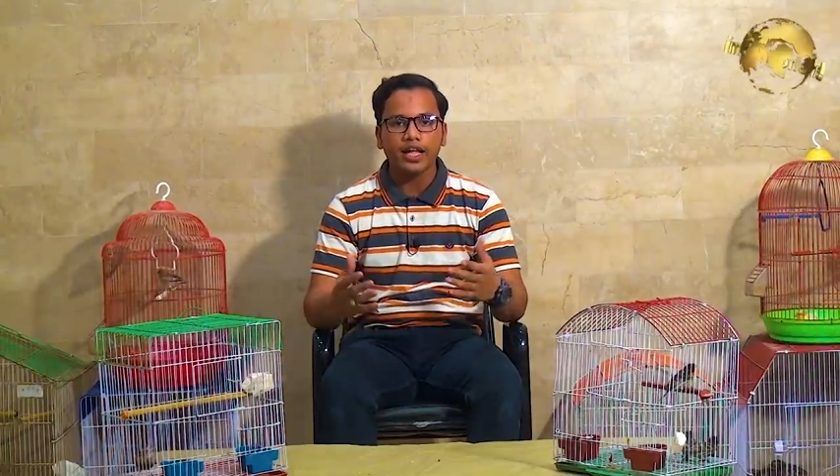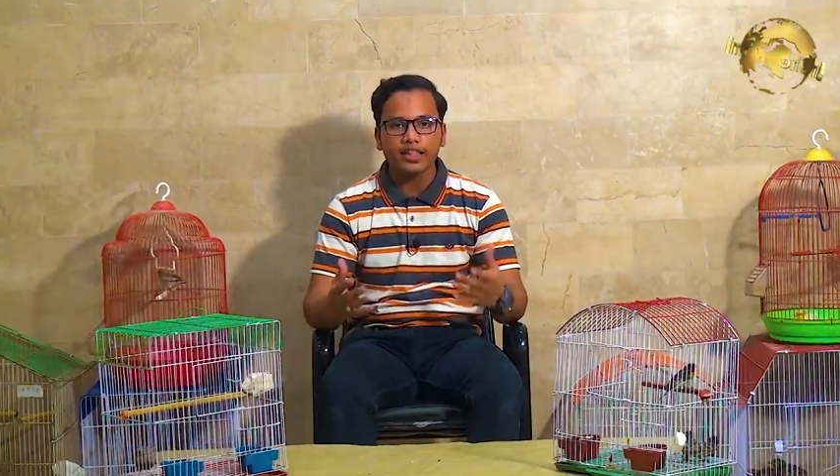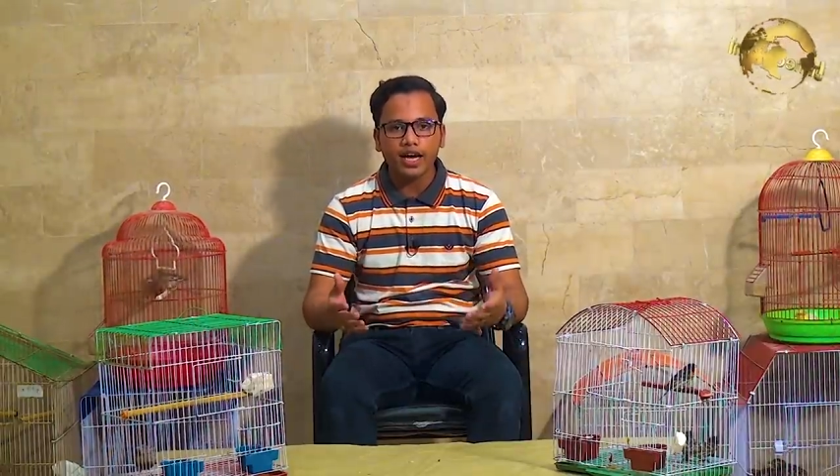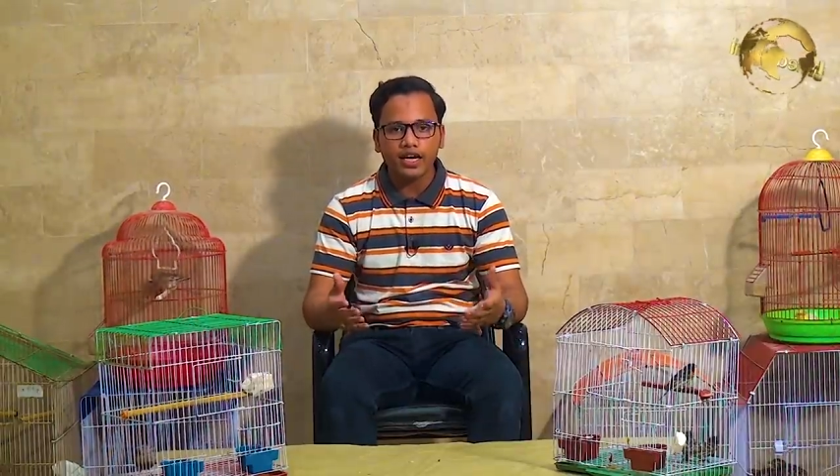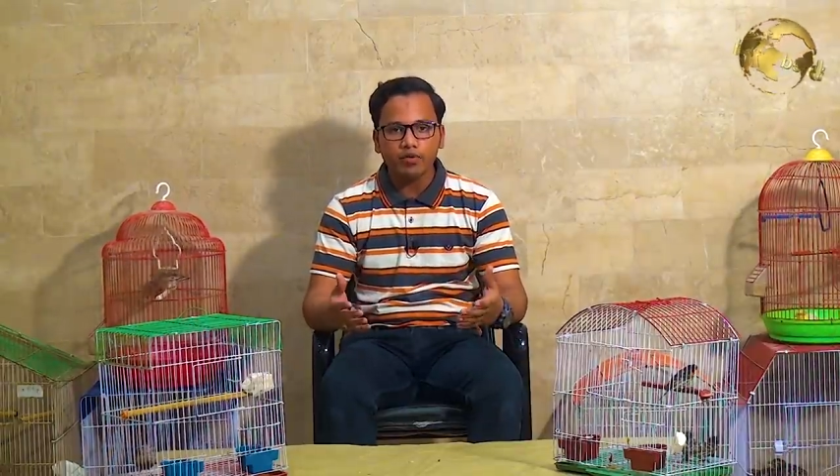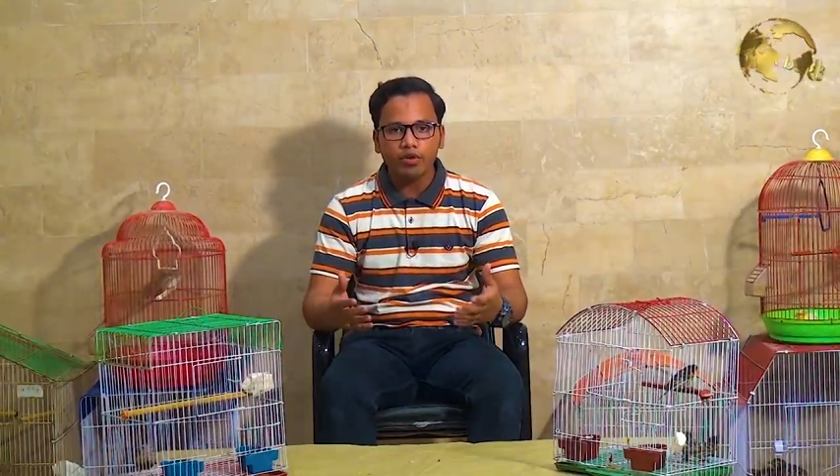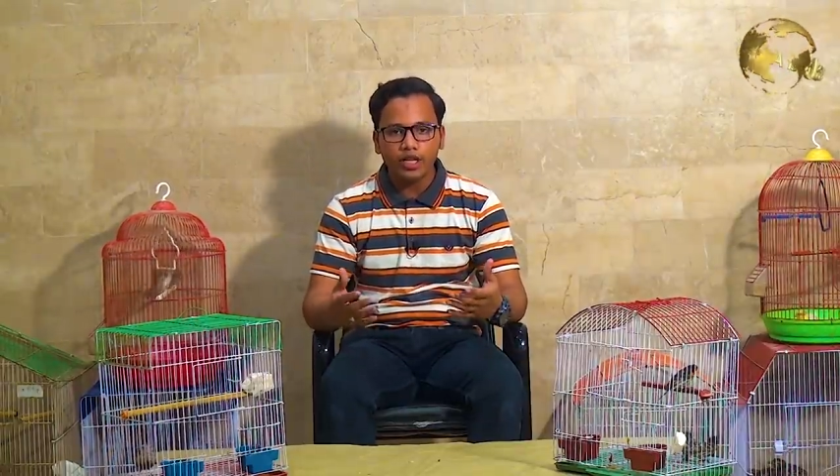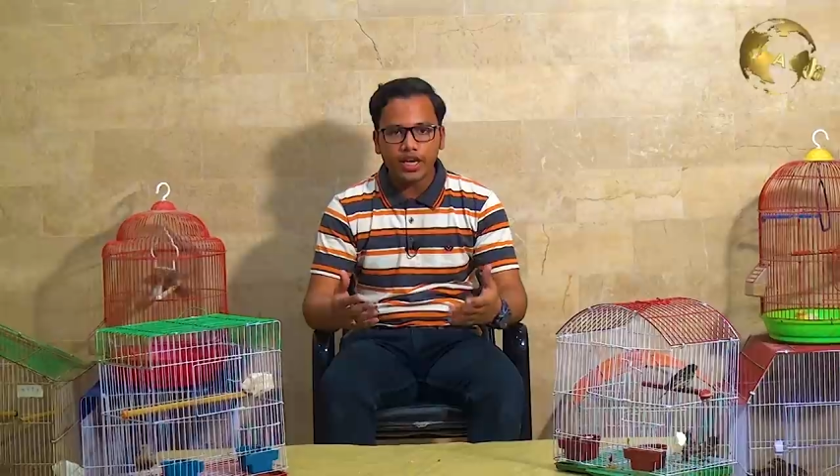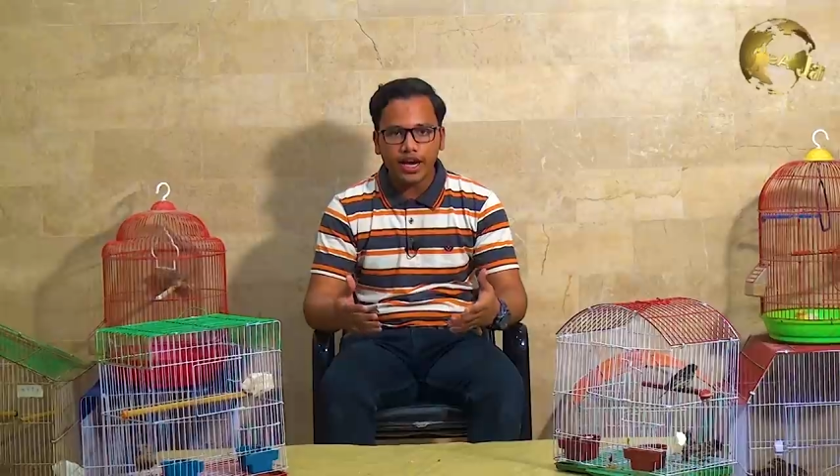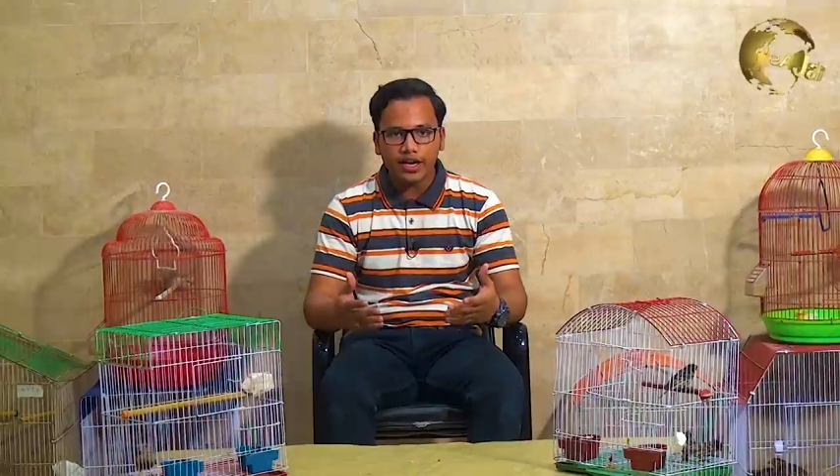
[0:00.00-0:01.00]
ताकि वो
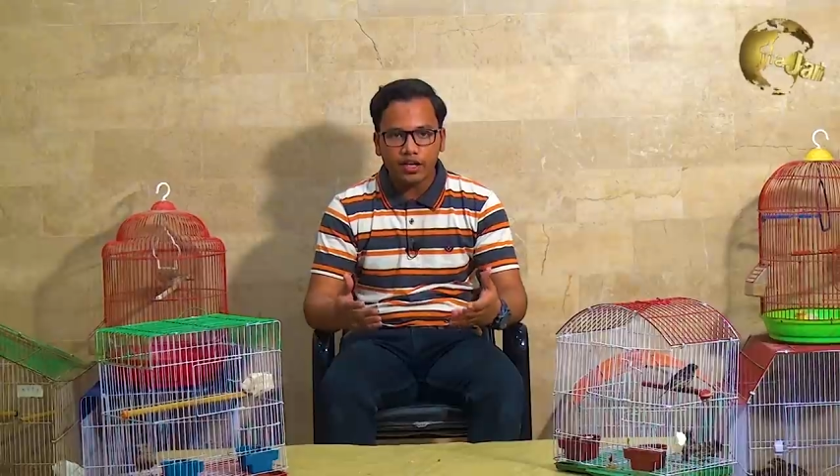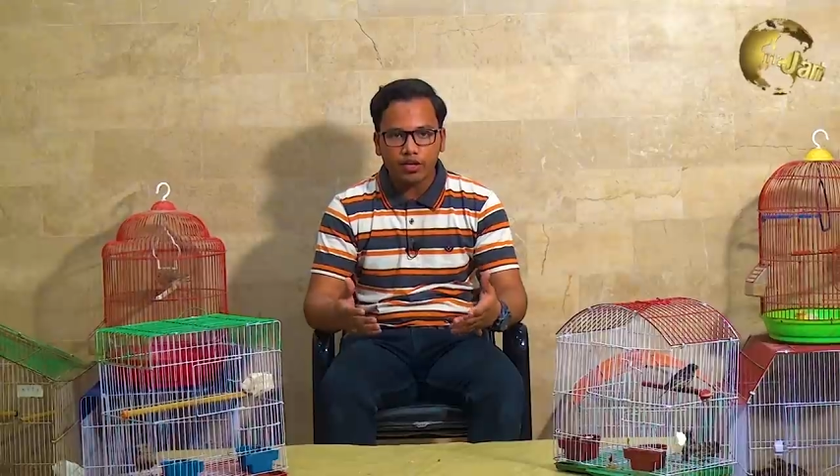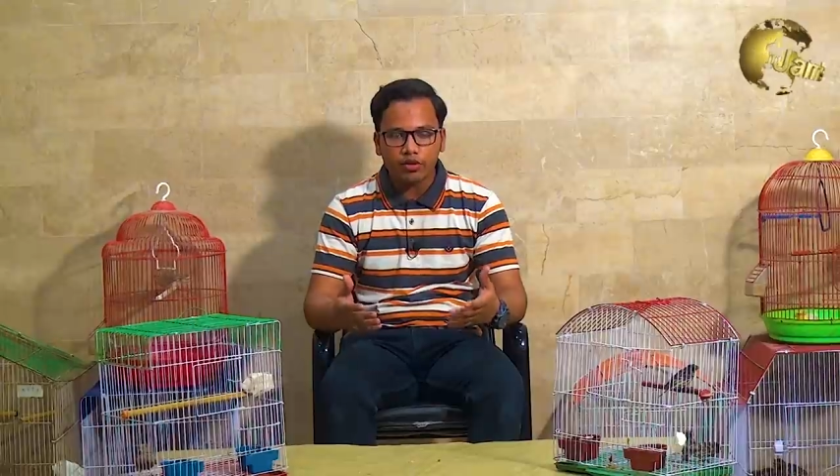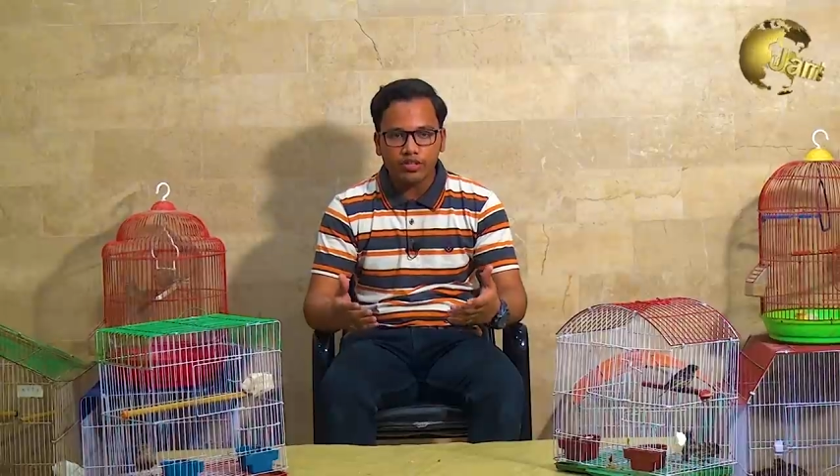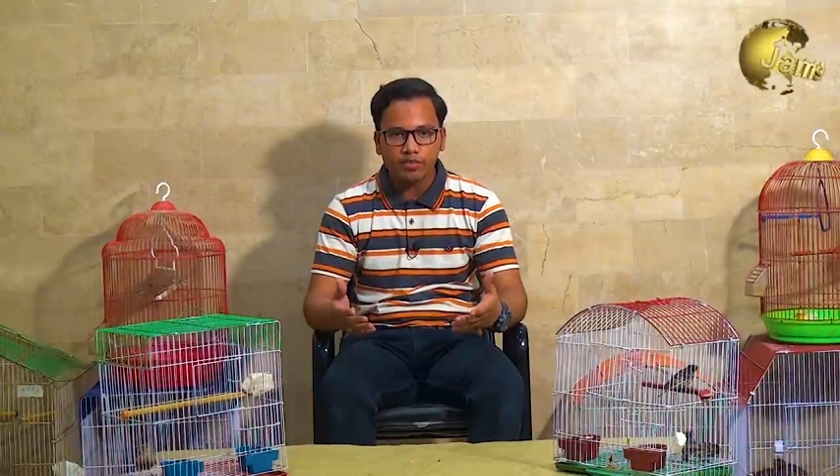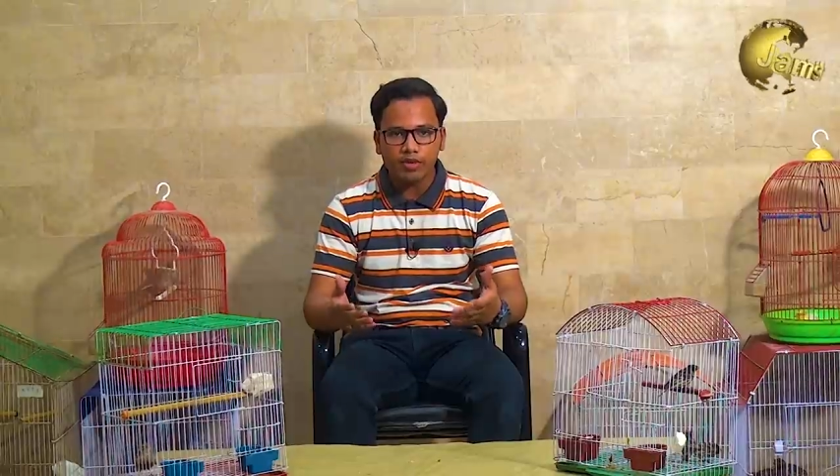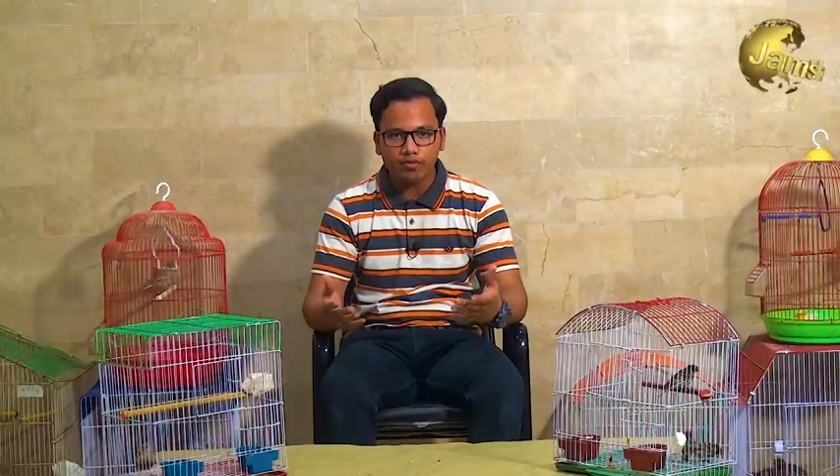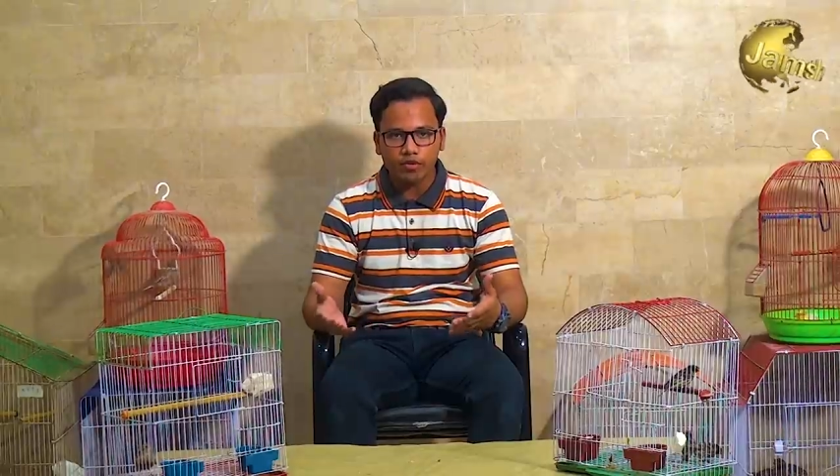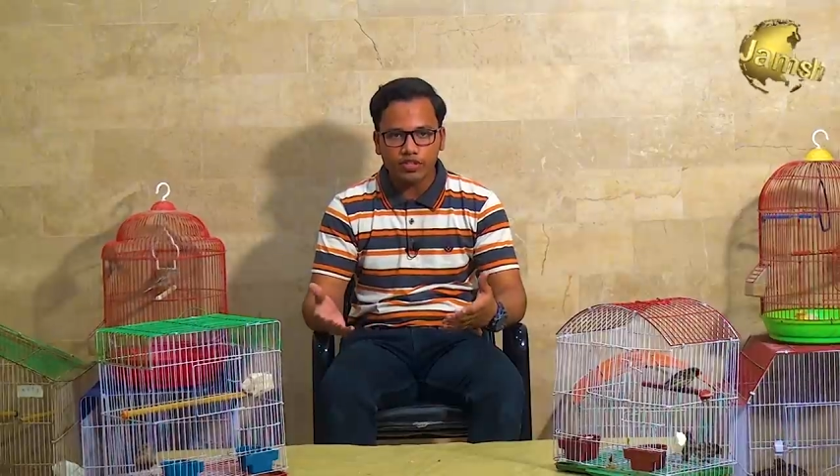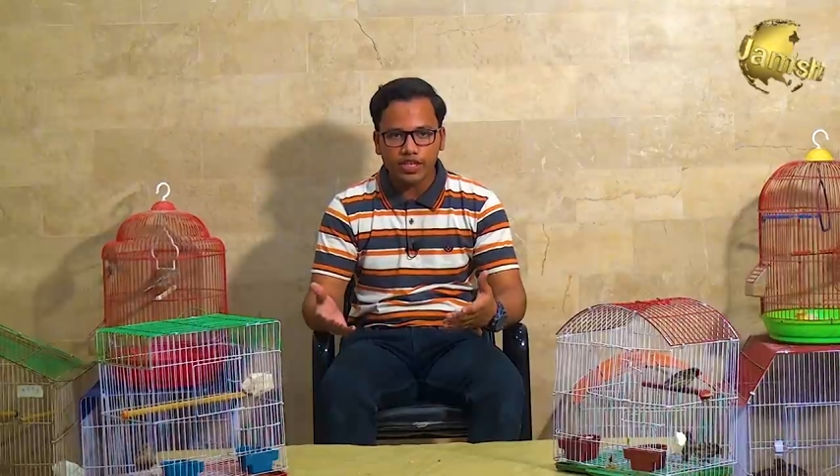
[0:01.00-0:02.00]
डिहाइड्रेट होने से
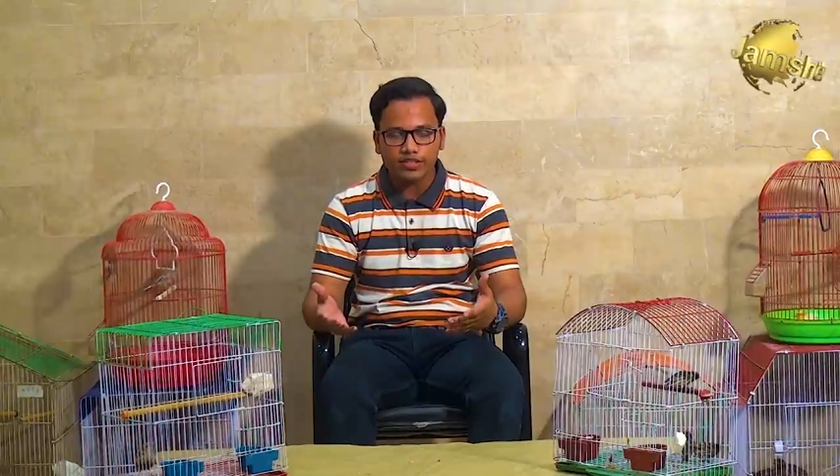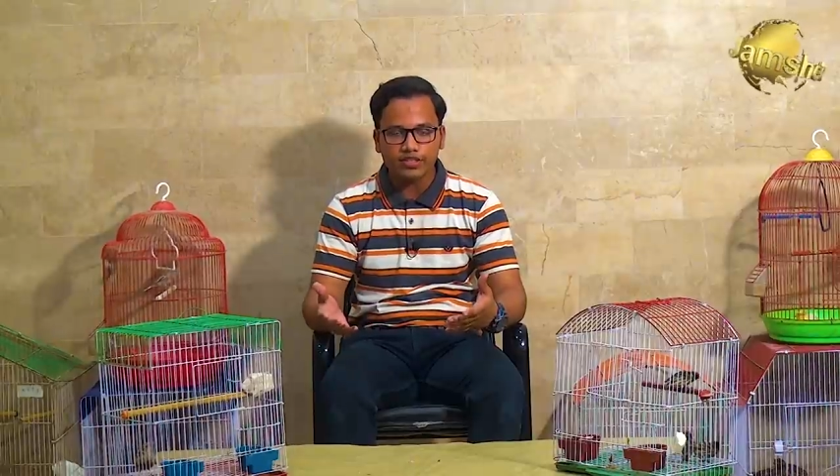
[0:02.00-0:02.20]
महफूज रह